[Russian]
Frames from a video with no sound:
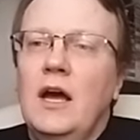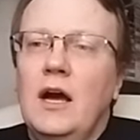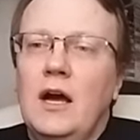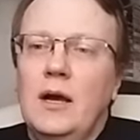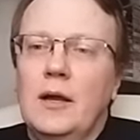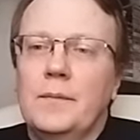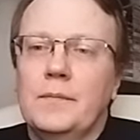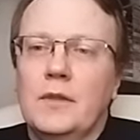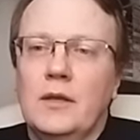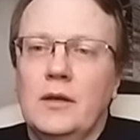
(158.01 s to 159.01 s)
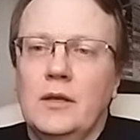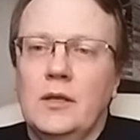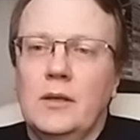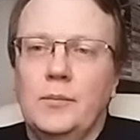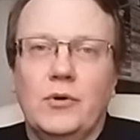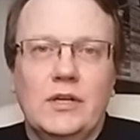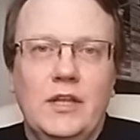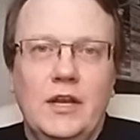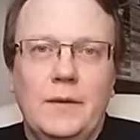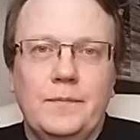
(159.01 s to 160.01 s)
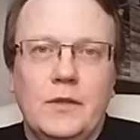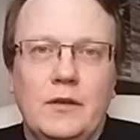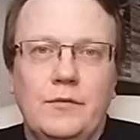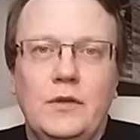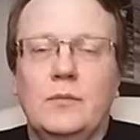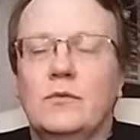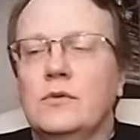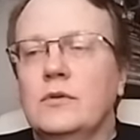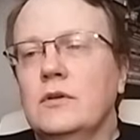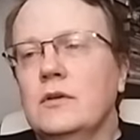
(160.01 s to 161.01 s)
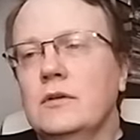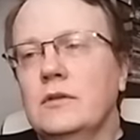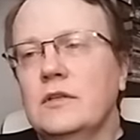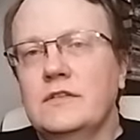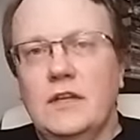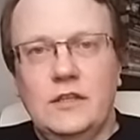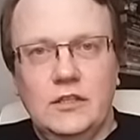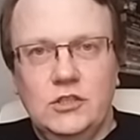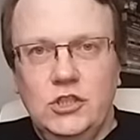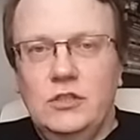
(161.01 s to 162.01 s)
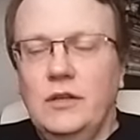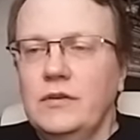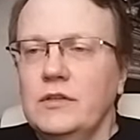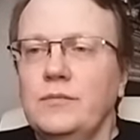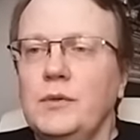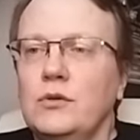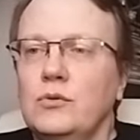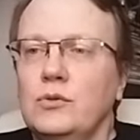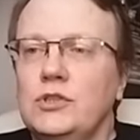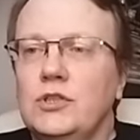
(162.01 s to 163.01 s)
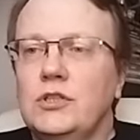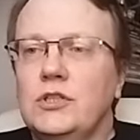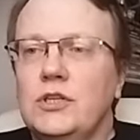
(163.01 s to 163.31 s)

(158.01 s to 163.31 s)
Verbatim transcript: э, и благодаря фильму э, «Достать ножи», наверное, в первую очередь,